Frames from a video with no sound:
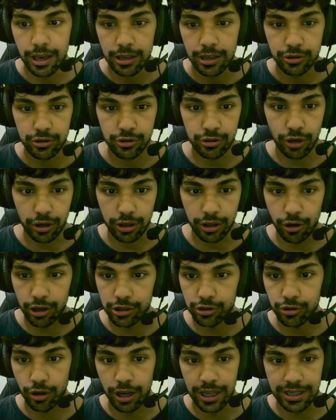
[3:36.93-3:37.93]
Só que olha
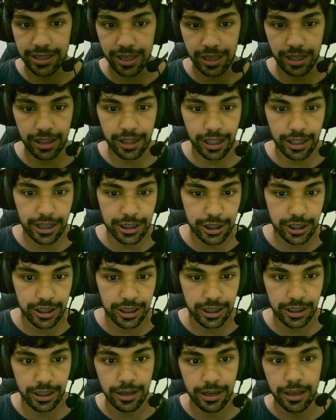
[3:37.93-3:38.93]
só, essa aqui tá na
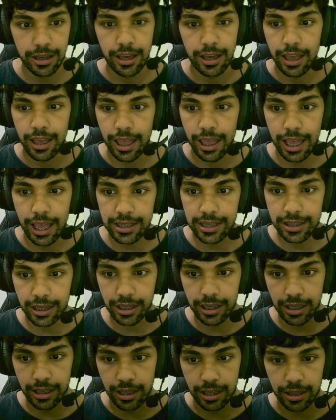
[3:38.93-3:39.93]
China, essa
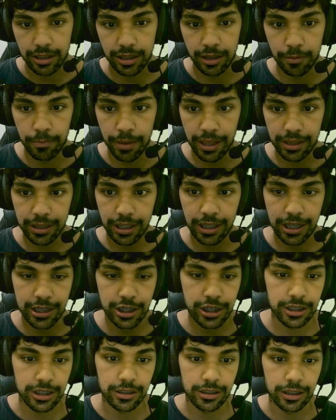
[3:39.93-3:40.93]
daqui também tá na
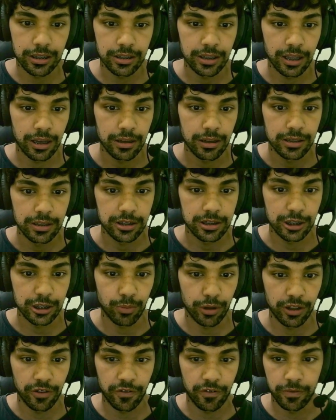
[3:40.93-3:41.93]
China, né? Vocês
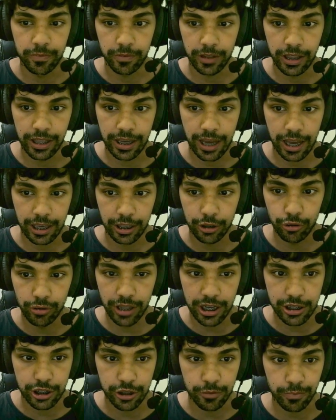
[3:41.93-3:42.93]
podem clicar aqui do
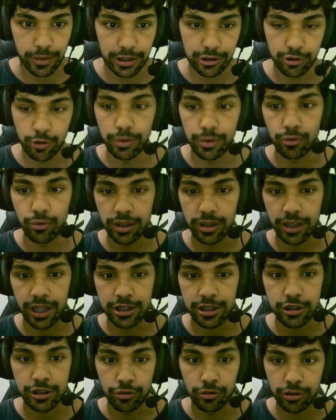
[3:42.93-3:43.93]
latinho para descobrir o que tá na
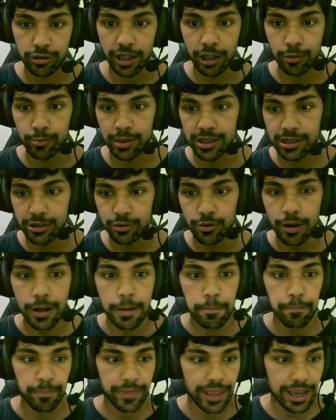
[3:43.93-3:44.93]
China e o que tá no Brasil.
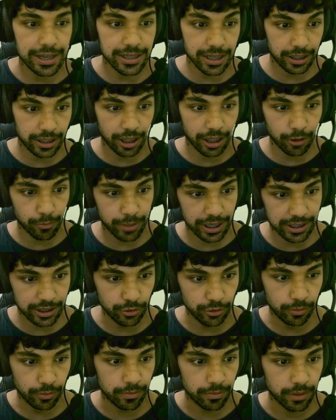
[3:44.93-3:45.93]
Essa aqui tá no
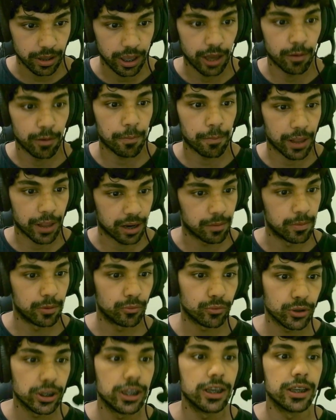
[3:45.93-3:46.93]
Brasil, é uma placa bem
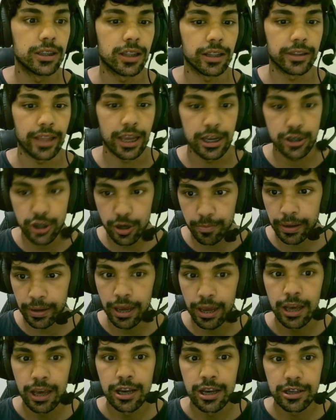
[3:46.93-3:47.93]
bonita, tem
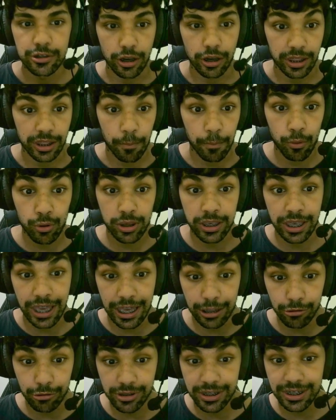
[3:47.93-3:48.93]
RGB, só que tá por
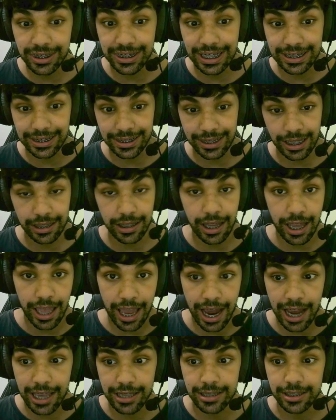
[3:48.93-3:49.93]
560
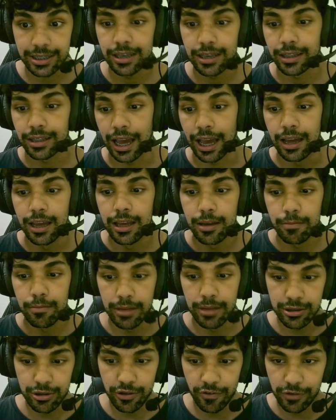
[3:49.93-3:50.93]
reais, tá?
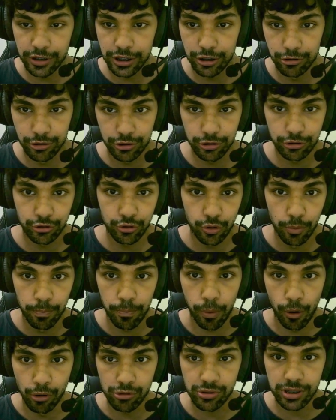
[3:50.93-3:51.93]
Mesmo que você use os
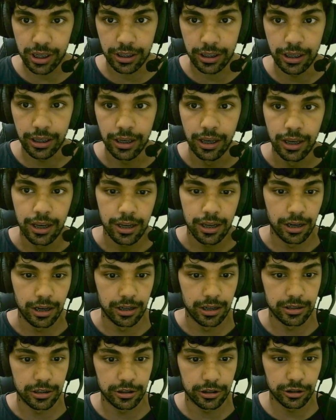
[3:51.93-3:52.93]
cupons aqui
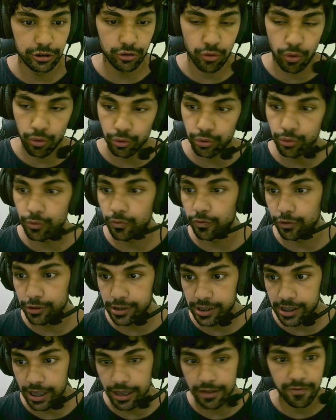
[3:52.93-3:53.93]
uh, de desconto,
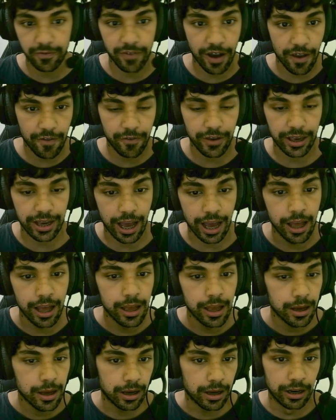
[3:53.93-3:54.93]
você vai ficar
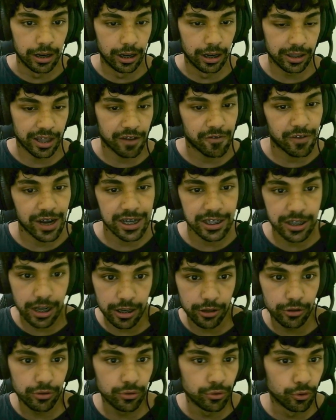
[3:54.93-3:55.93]
uh, na faixa
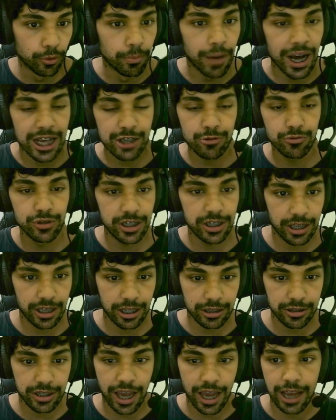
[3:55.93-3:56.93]
do máximo de
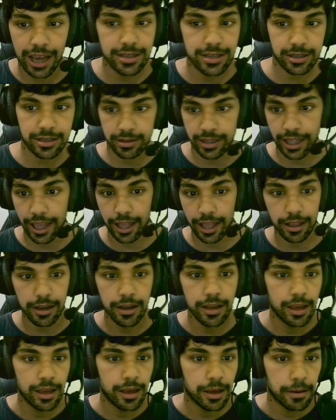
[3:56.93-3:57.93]
500 reais dela.
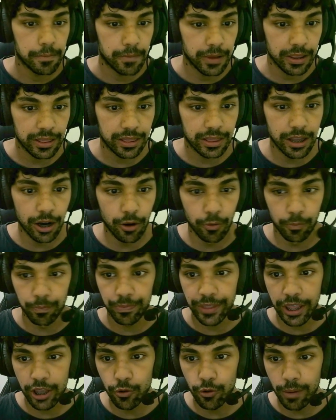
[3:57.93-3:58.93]
Então,
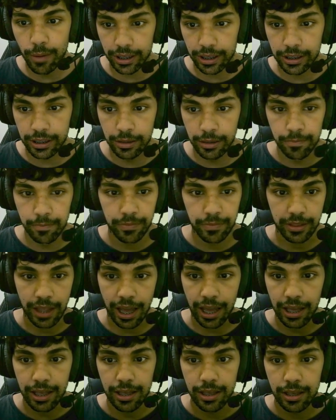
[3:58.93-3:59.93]
tem uma aqui,
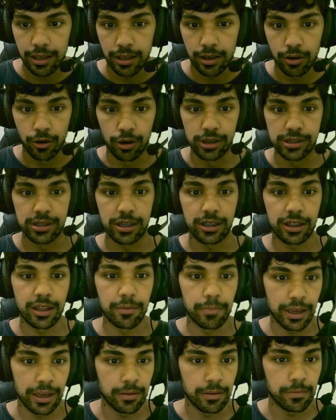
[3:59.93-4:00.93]
tá? Ó, essa aqui
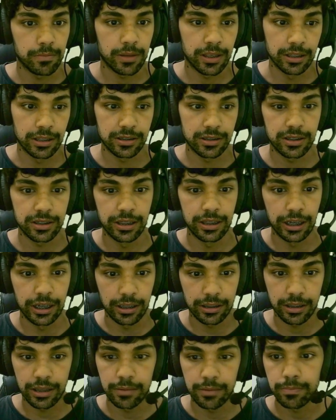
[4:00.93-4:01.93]
também,
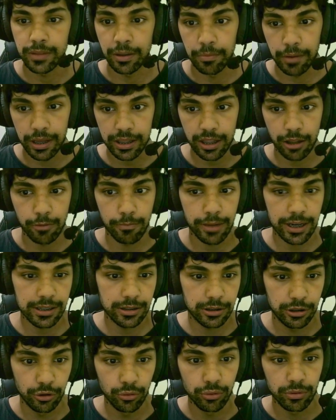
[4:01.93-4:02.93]
530 também tá no
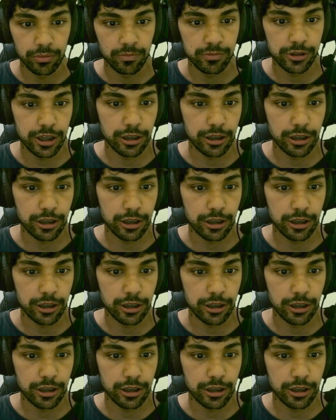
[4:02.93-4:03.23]
Brasil. Você